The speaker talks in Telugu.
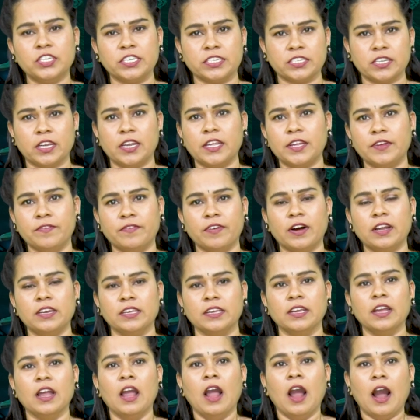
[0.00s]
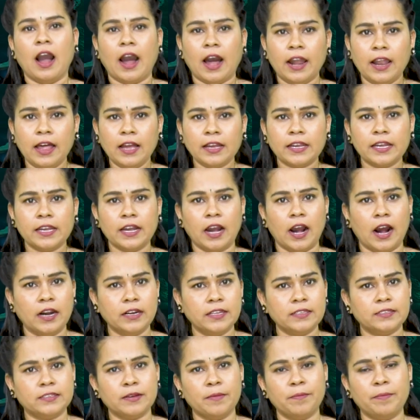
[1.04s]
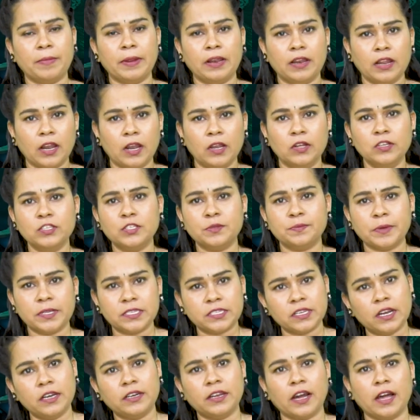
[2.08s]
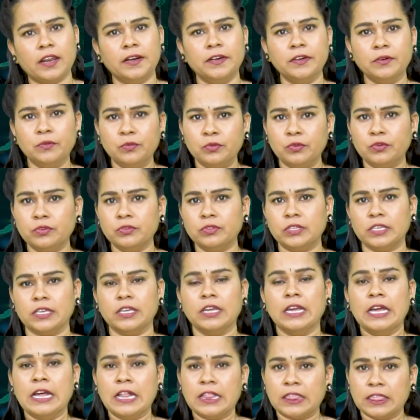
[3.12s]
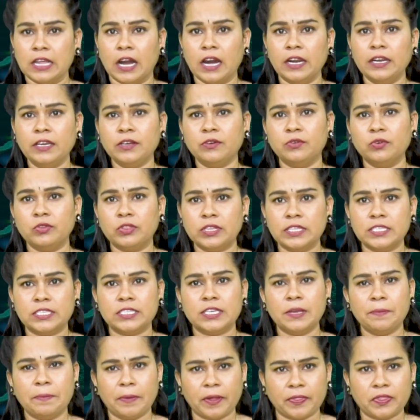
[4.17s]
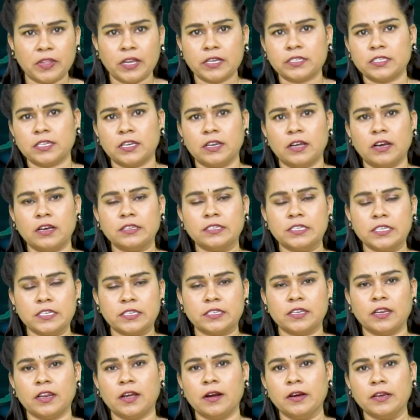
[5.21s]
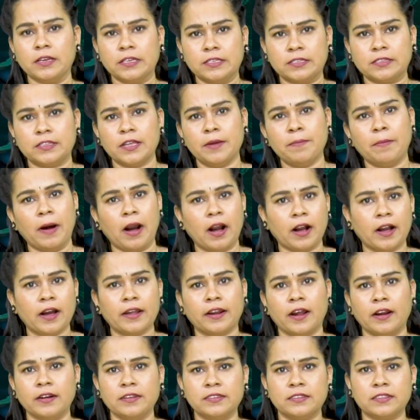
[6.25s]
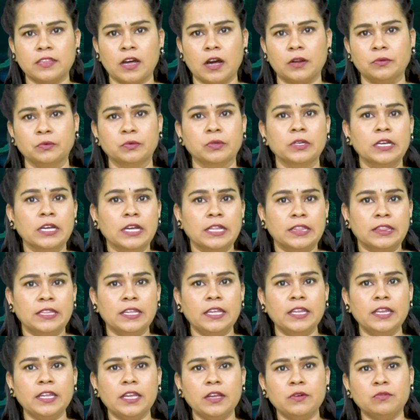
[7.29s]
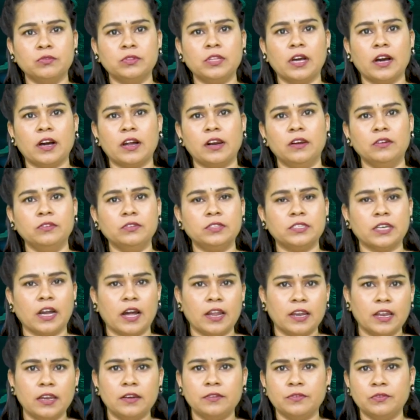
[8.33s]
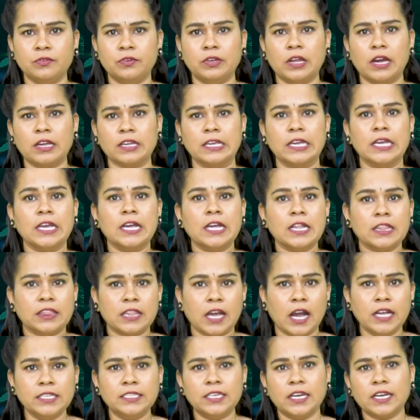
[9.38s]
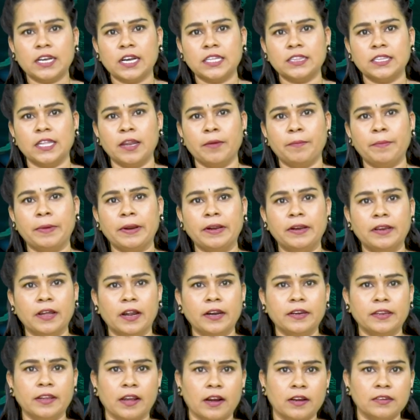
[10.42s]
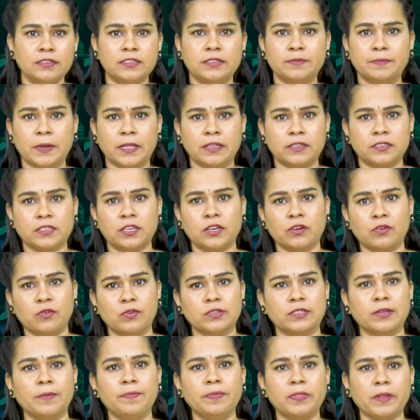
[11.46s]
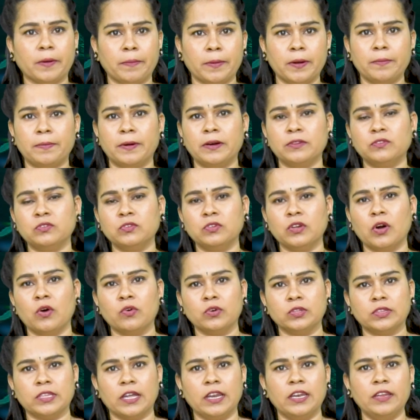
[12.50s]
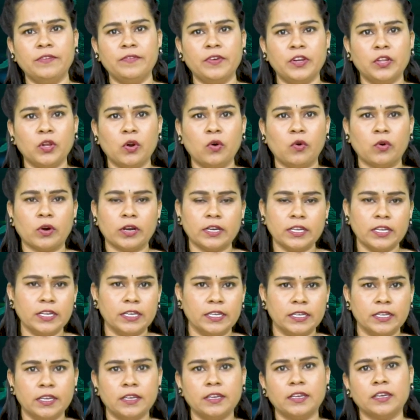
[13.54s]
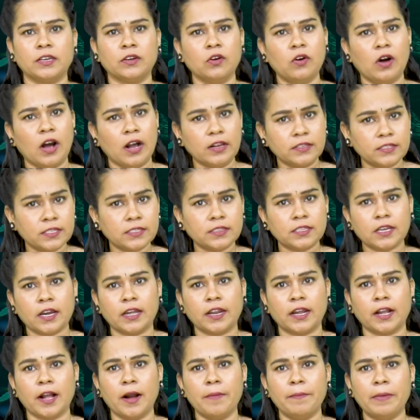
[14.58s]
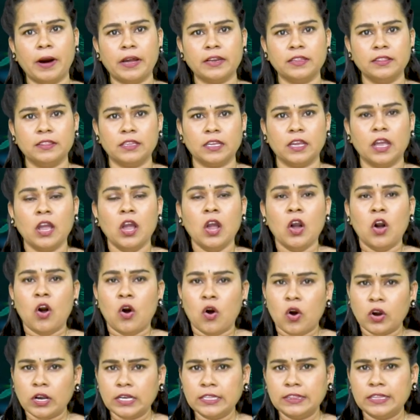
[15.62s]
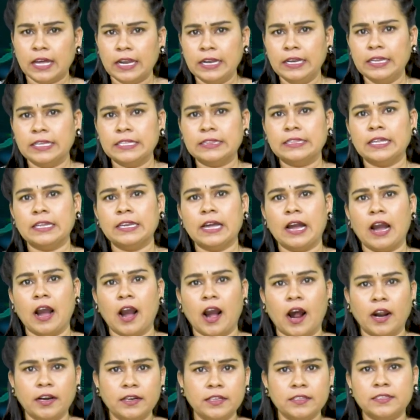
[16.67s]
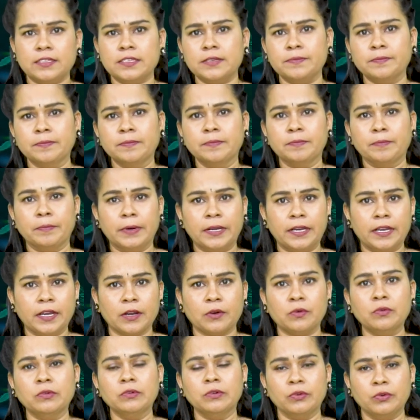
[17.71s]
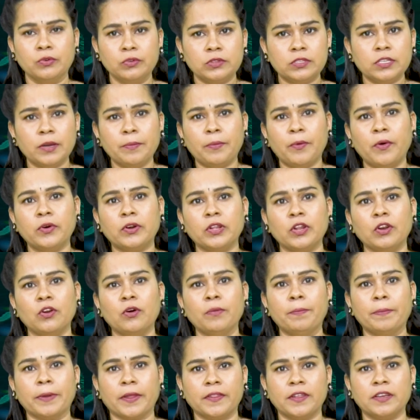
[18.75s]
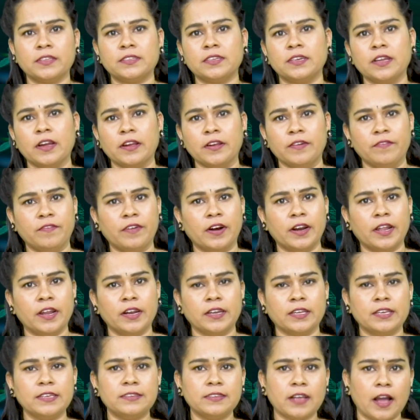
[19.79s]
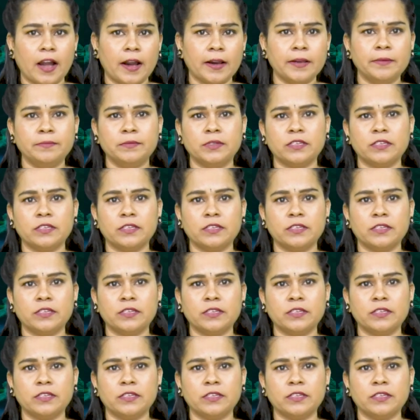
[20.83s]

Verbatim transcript: శిక్షణ ఇవ్వాలి అలాగే ఆటిజం పిల్లల్లో స్పెషల్ టాలెంట్ ఉంటుంది దాన్ని గుర్తించి ప్రత్యక్షణ శిక్షణ ఇస్తే బాగా రాణిస్తారు దీనికి ఉదాహరణలు చాలానే ఉన్నాయి తాజాగా తన బిడ్డ డ్యాన్స్ ప్రదర్శన కోసం తపన పడుతున్న ఓ తల్లి వీడియో ఒకటి ఇంటర్నెట్లో ఆసక్తికరంగా మారింది ఒక తల్లి తన ఆటిజం బిడ్డకు నృత్య పోటీలో ప్రదర్శన ఇవ్వడానికి సహాయం